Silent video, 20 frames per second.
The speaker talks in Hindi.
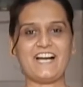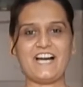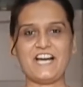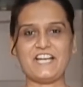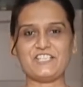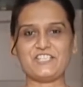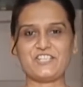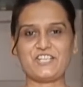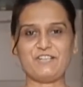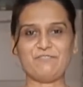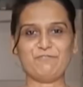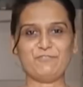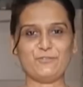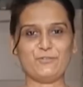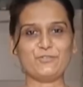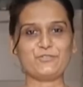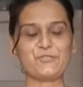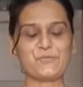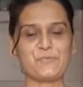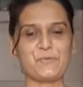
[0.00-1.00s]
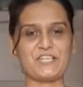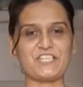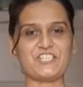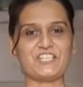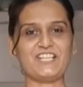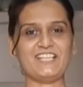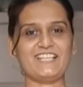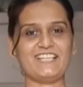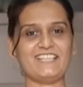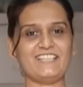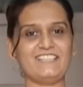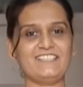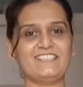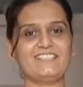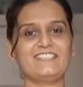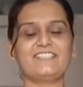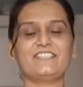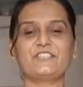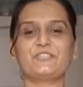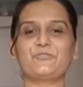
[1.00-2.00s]
आज का व्लॉग स्पेशल है
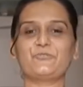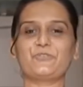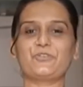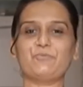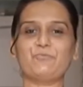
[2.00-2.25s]
क्योंकि